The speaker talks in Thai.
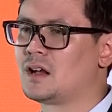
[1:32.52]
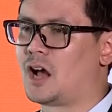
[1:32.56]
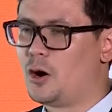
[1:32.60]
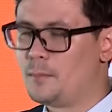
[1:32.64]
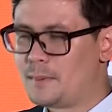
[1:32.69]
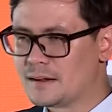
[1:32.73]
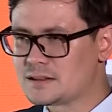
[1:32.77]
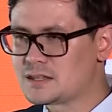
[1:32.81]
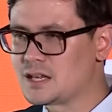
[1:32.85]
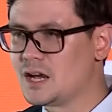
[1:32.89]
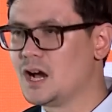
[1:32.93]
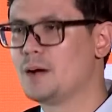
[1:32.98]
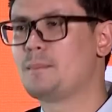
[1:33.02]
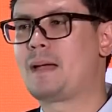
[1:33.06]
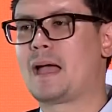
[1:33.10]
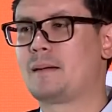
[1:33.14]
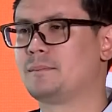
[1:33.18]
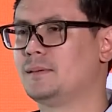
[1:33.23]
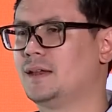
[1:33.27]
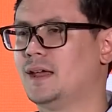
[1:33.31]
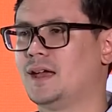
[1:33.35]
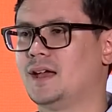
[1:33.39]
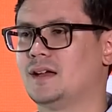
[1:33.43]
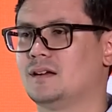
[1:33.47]
เขามาเจอแบ
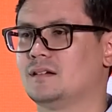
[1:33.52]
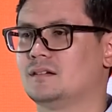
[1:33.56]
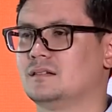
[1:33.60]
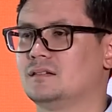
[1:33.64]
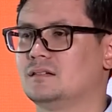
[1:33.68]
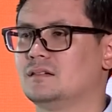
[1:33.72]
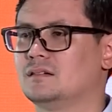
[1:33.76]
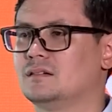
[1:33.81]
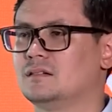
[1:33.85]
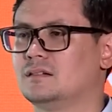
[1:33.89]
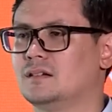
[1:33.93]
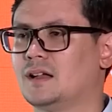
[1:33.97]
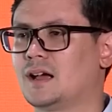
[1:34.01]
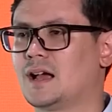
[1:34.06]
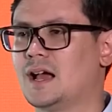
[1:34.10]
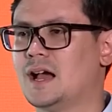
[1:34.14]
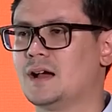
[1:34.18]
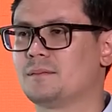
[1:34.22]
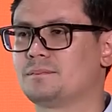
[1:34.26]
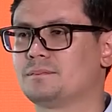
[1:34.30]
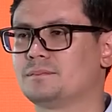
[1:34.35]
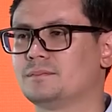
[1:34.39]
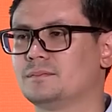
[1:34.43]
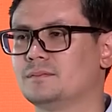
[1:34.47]
บเนี้ยนะค
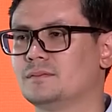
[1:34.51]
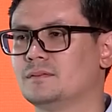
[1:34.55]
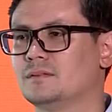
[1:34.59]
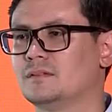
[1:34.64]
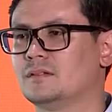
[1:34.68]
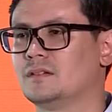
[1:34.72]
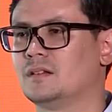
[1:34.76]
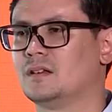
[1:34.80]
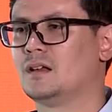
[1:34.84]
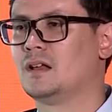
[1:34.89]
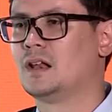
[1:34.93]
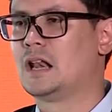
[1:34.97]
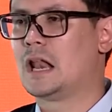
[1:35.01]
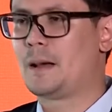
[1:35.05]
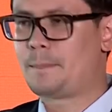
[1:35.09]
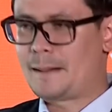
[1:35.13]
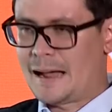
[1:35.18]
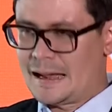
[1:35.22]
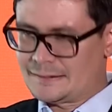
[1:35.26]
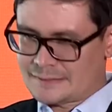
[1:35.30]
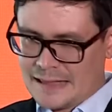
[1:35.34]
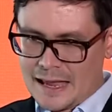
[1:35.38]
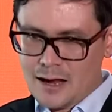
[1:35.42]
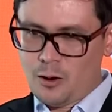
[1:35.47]
รับ แล้ว
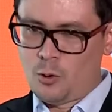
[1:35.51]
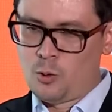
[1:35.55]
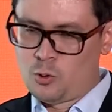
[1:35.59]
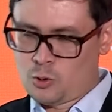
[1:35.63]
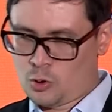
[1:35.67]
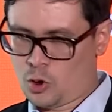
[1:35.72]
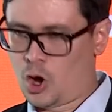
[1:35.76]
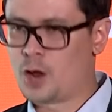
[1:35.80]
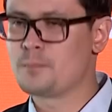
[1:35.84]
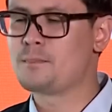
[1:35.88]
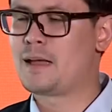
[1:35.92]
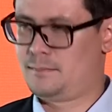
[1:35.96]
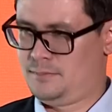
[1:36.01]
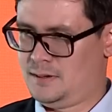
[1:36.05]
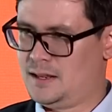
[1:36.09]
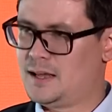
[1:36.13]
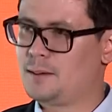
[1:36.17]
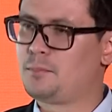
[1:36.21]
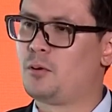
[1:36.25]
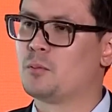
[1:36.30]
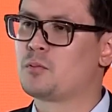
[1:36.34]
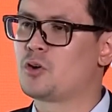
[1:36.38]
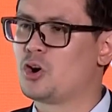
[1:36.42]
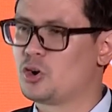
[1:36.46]
ภายใต้องค์กรแบบ
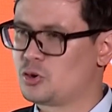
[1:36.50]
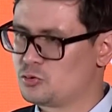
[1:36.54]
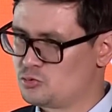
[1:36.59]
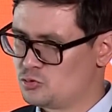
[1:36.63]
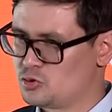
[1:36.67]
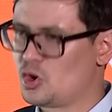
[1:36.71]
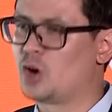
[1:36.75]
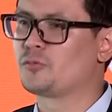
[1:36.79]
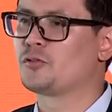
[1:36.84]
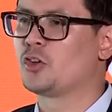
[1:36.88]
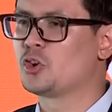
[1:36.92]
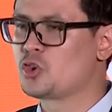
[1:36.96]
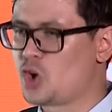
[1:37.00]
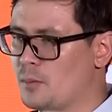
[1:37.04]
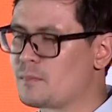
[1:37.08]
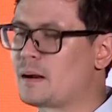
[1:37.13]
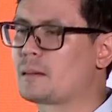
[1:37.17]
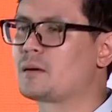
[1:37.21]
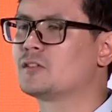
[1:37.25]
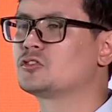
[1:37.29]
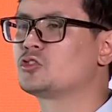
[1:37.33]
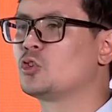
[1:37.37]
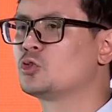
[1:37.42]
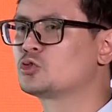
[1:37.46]
นี้ผมก็ต้องยอม
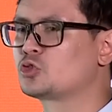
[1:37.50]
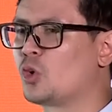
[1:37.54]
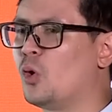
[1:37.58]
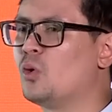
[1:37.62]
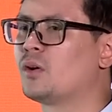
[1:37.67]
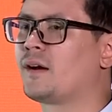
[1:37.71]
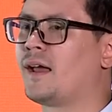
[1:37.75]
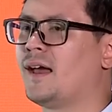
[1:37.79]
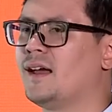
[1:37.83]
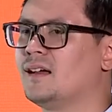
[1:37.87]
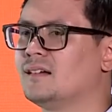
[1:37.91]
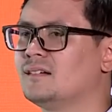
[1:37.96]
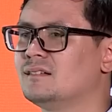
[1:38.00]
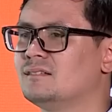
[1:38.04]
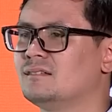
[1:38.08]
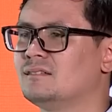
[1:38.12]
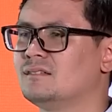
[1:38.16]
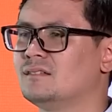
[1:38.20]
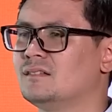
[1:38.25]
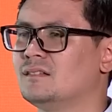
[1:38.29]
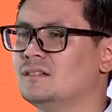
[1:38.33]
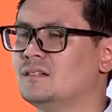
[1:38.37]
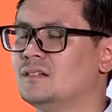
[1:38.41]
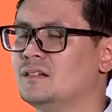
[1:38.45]
รับกันตรงๆนะ
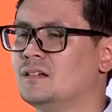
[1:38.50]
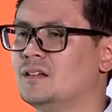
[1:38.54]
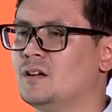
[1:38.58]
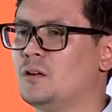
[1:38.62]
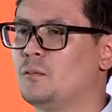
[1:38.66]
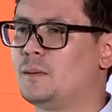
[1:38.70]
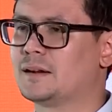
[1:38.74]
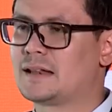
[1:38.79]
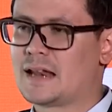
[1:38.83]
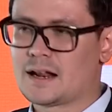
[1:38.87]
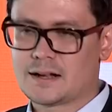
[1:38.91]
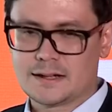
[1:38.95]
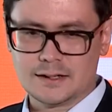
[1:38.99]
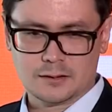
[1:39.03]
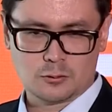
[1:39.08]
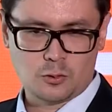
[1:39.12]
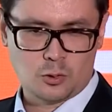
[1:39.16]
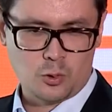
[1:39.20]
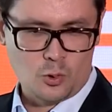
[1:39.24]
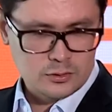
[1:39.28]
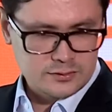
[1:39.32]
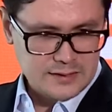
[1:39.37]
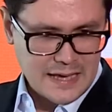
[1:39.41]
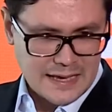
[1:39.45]
ว่าถ้าเกิด
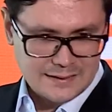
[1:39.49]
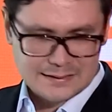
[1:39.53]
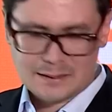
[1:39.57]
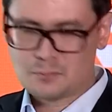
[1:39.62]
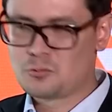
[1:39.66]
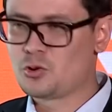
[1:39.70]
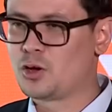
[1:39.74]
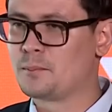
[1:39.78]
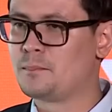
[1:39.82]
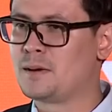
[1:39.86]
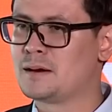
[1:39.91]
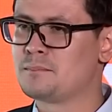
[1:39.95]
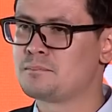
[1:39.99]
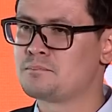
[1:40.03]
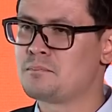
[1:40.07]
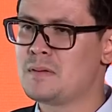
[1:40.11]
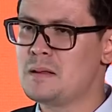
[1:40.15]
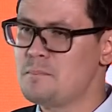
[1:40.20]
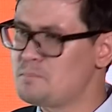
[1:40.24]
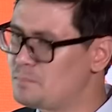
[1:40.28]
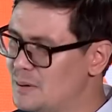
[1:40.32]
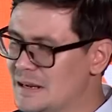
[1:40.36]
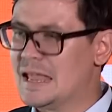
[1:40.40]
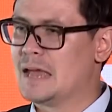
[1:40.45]
โครงสร้างตำรวจมัน
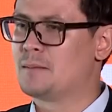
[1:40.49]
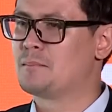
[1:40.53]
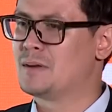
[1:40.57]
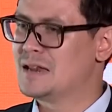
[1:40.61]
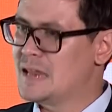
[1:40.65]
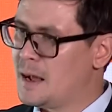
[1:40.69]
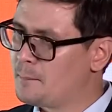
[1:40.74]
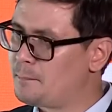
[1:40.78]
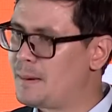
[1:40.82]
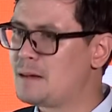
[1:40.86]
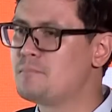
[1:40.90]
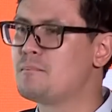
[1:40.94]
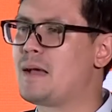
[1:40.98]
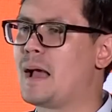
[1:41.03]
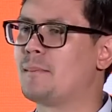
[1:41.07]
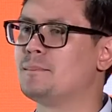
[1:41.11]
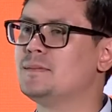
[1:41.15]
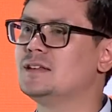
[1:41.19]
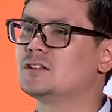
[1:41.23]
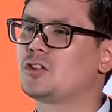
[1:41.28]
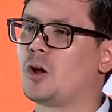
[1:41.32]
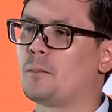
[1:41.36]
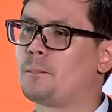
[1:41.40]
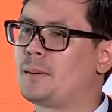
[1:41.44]
ไม่เปลี่ยนมันยังเป็นแบบ
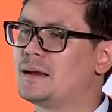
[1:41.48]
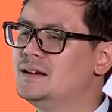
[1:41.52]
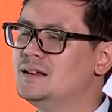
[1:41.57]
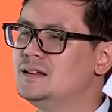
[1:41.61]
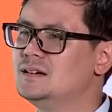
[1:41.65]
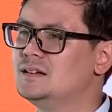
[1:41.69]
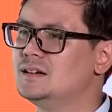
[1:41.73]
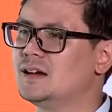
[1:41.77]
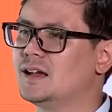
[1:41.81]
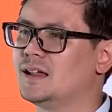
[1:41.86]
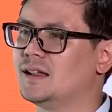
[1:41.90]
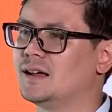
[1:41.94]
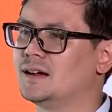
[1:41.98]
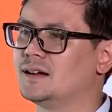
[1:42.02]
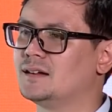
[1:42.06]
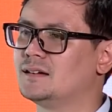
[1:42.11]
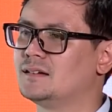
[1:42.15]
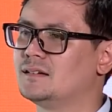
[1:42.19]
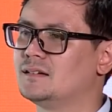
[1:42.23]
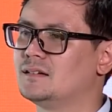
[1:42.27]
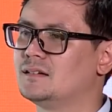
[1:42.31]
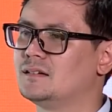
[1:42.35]
นี้ต่อไปเรื่อยๆอ่ะ